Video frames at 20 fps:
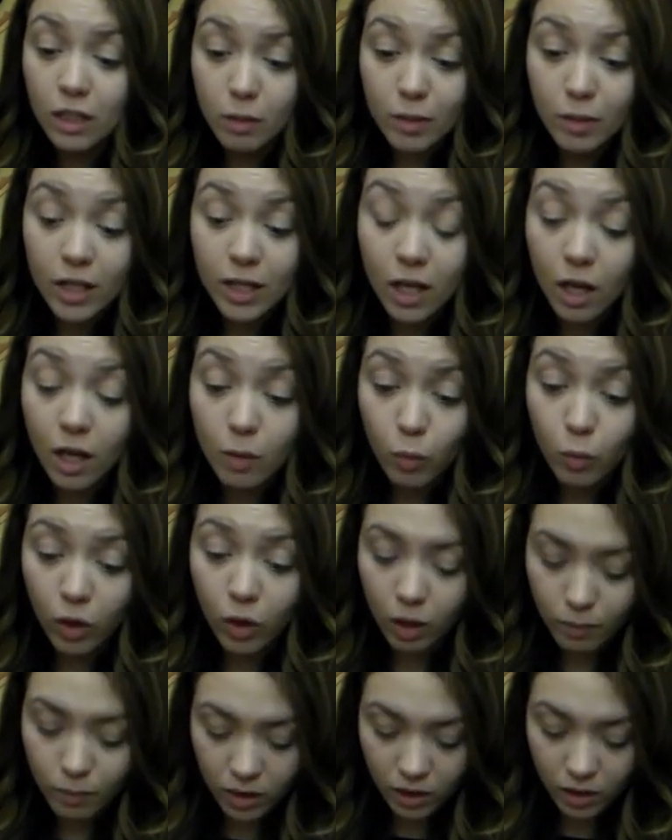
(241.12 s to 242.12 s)
ديريه مليح
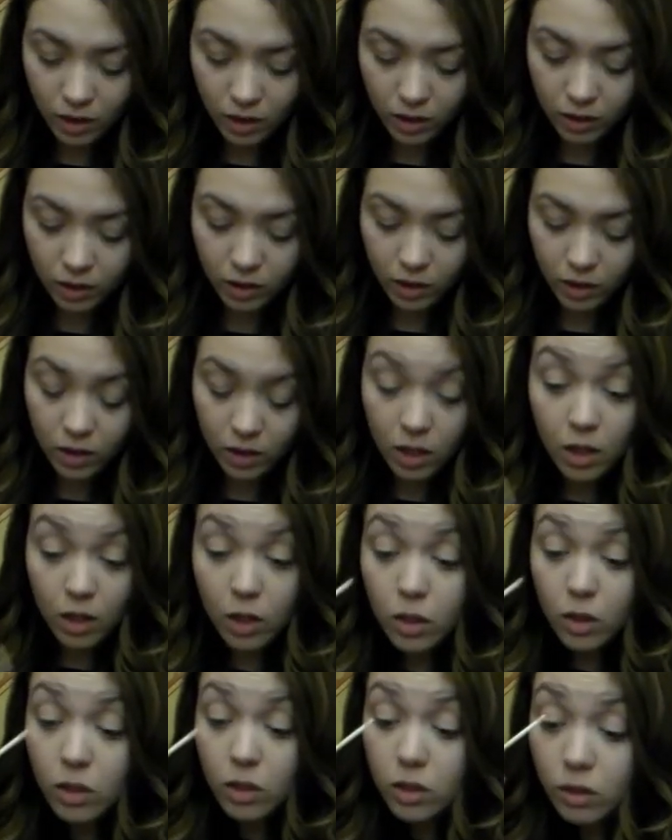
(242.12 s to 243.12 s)
المهم انك ديري
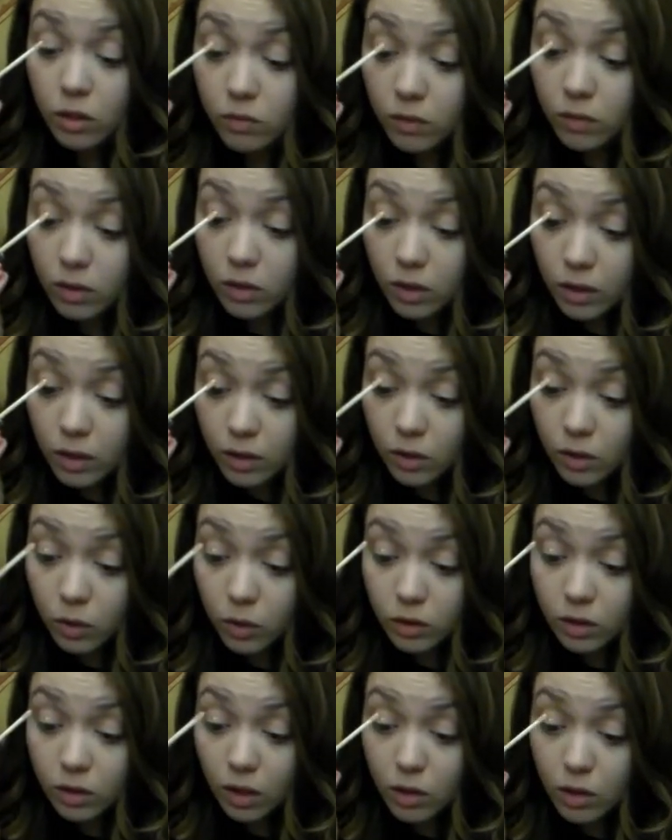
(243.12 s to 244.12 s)
ندير
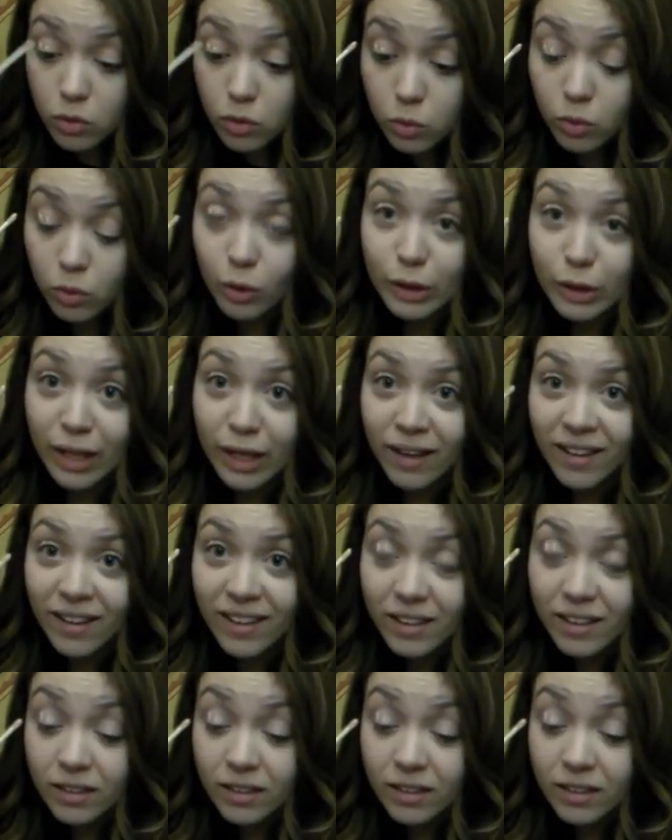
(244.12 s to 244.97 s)
قطره زو قطره